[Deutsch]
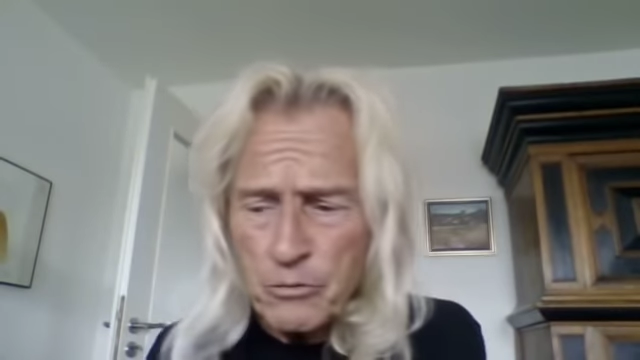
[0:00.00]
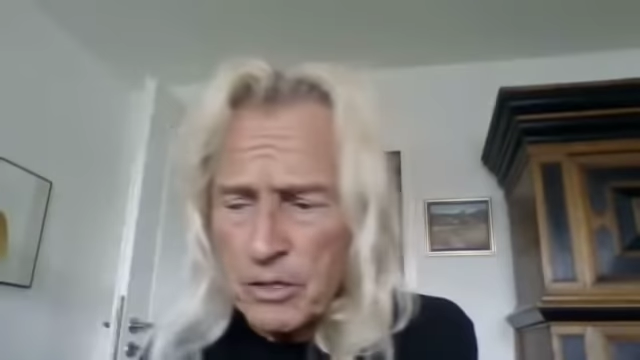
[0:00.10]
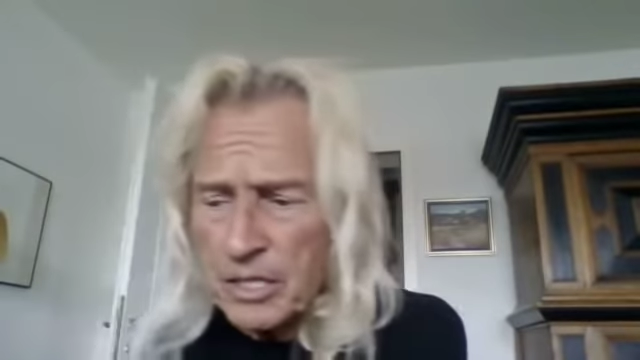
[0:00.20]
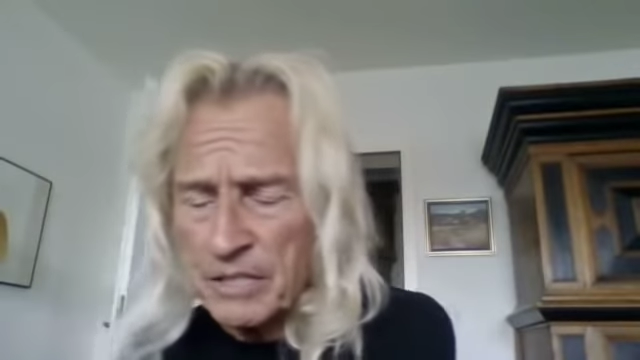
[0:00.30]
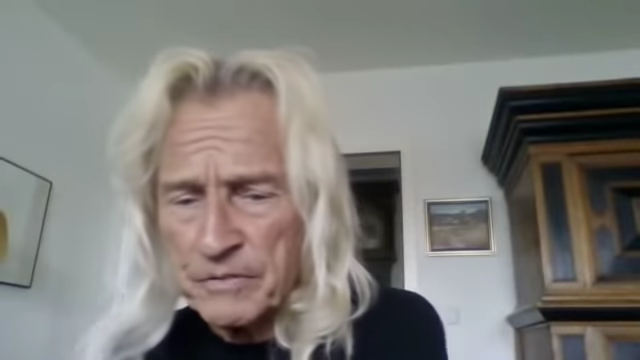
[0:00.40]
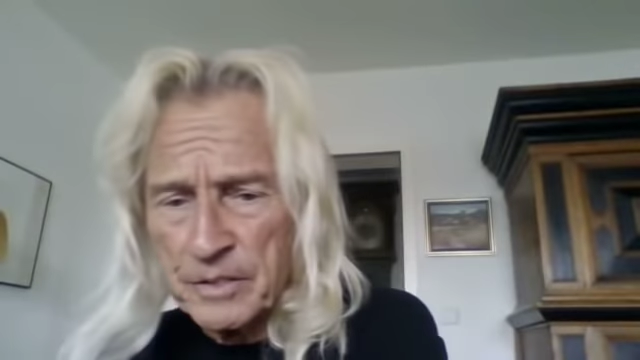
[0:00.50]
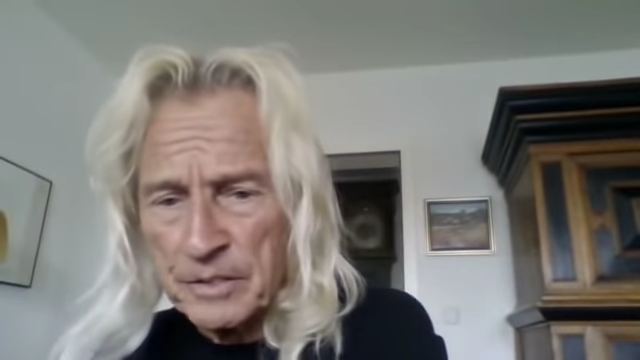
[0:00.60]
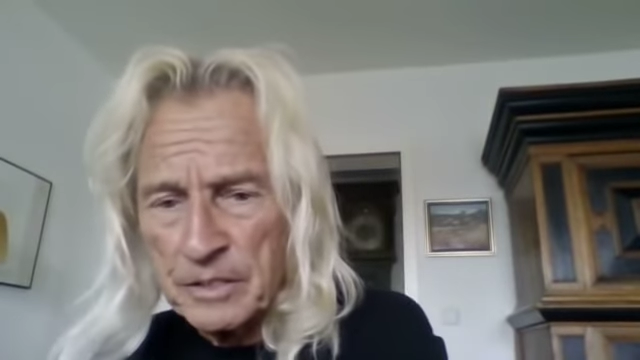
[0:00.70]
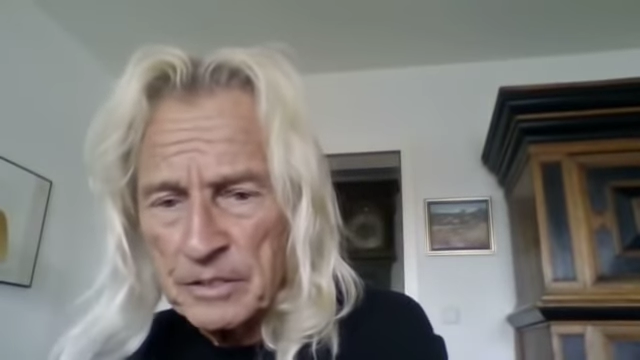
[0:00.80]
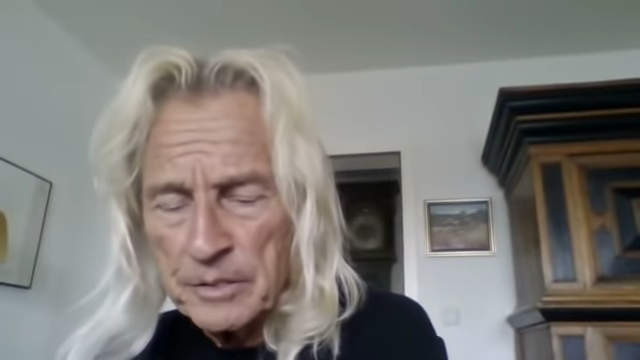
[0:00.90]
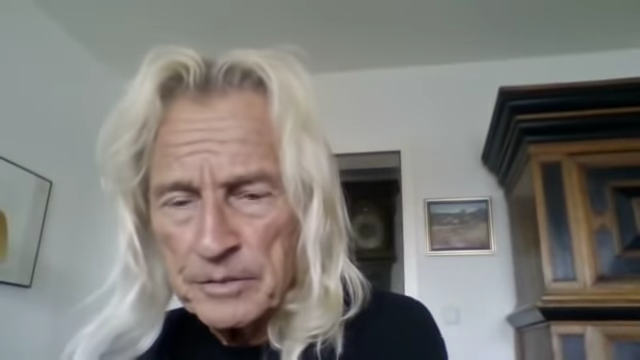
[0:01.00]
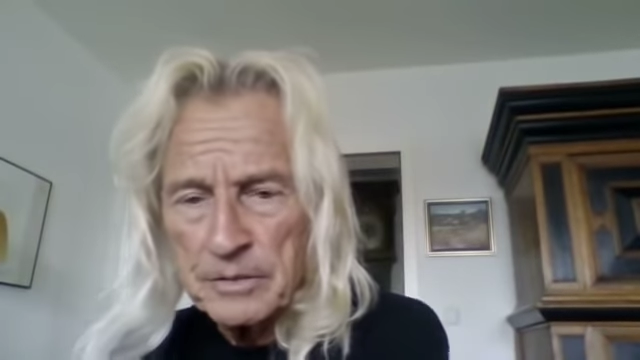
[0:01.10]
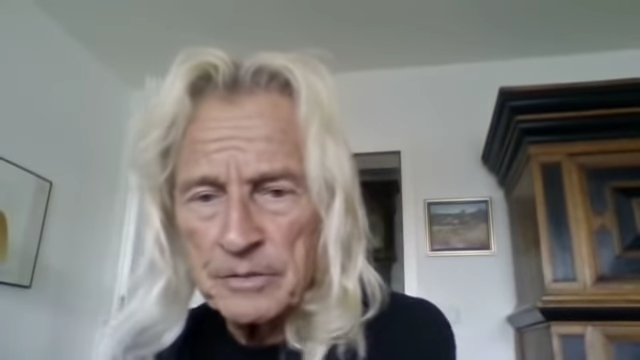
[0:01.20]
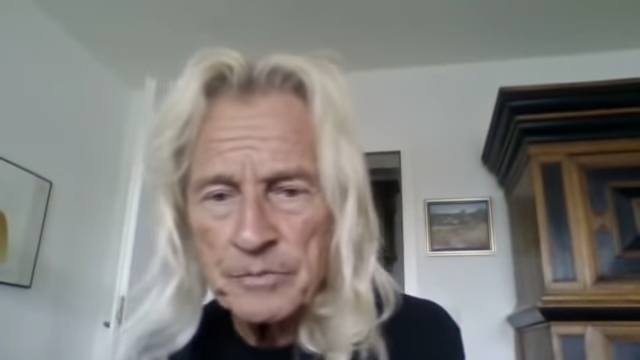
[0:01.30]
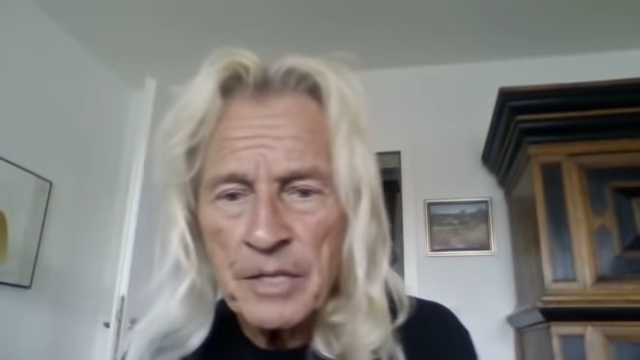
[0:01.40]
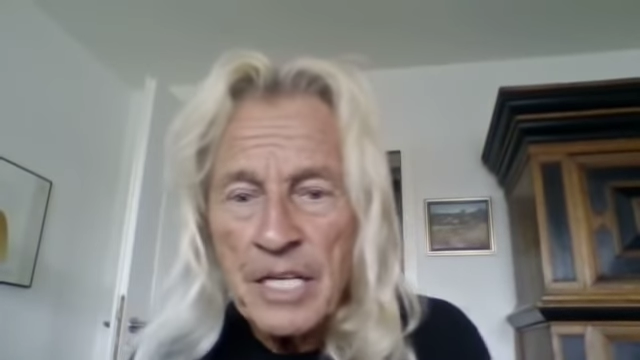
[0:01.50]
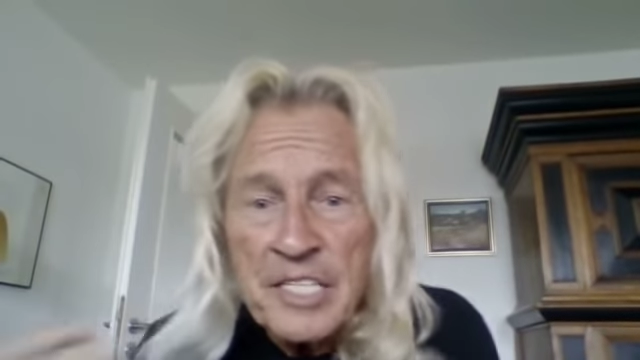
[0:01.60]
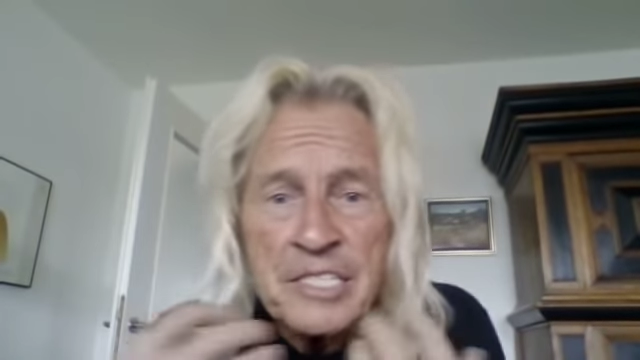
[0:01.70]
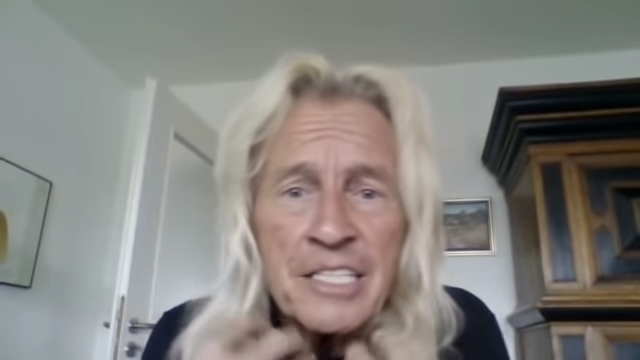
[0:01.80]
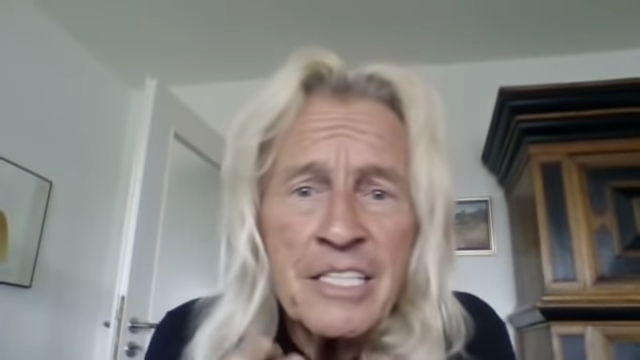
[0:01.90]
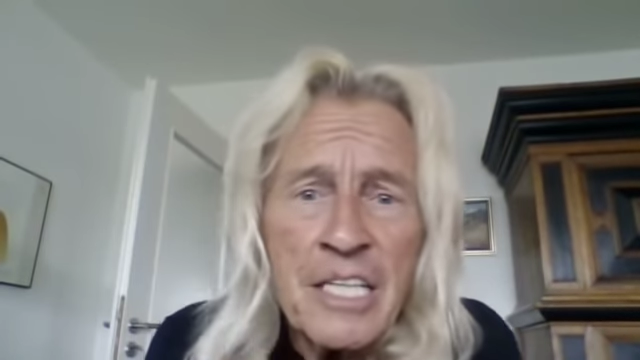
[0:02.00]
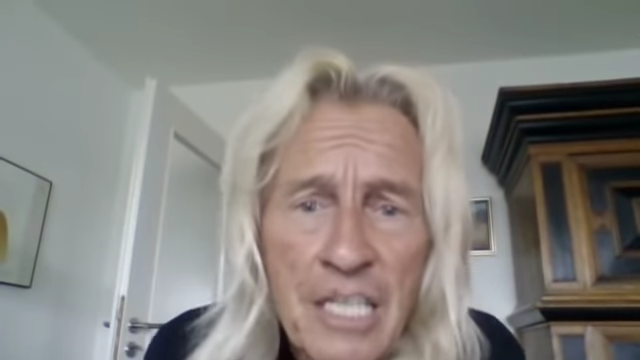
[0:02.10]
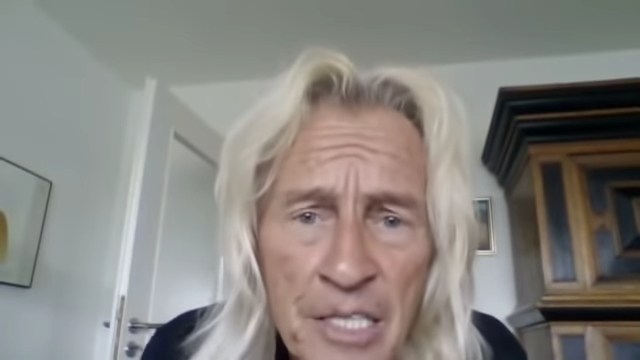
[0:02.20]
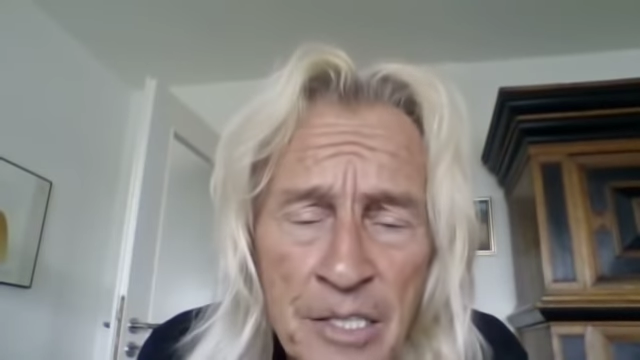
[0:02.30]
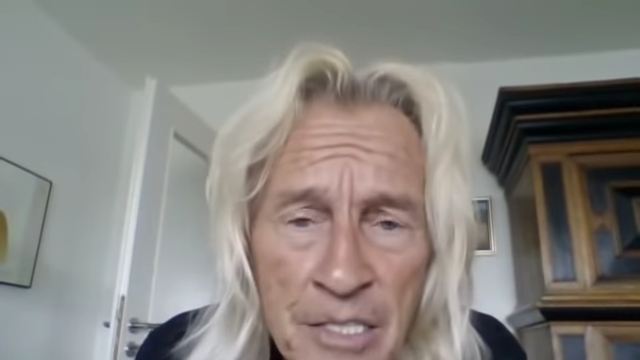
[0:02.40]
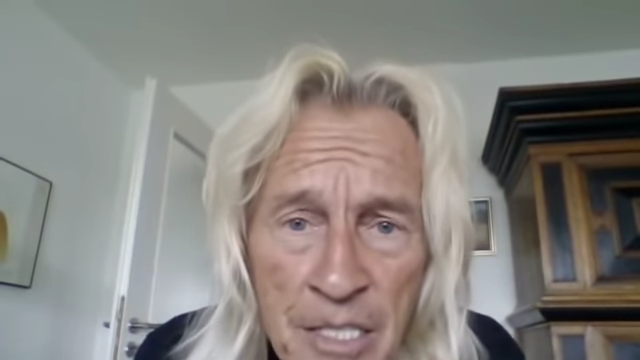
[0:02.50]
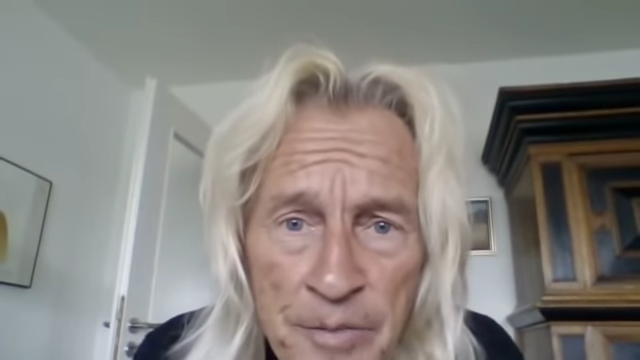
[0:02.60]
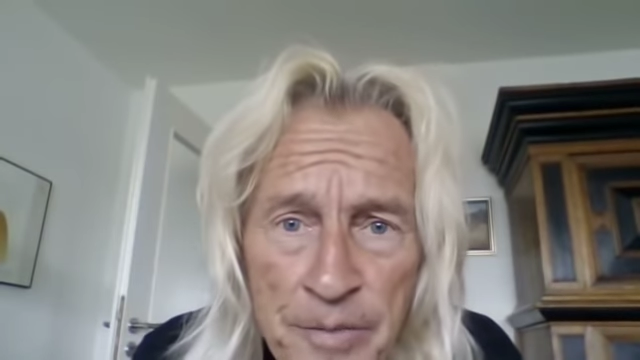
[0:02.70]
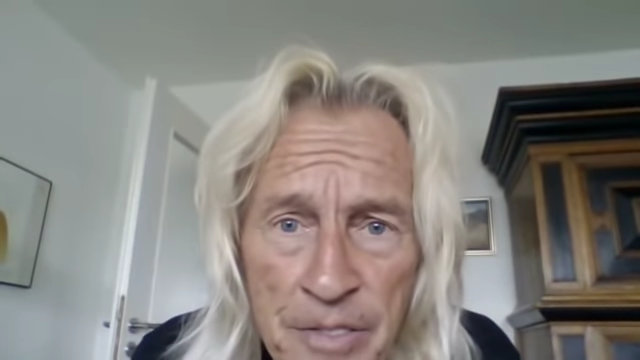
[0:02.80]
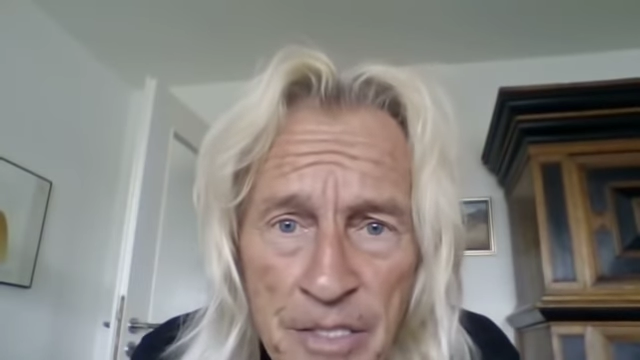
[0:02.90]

Naturkräfte ist in dir.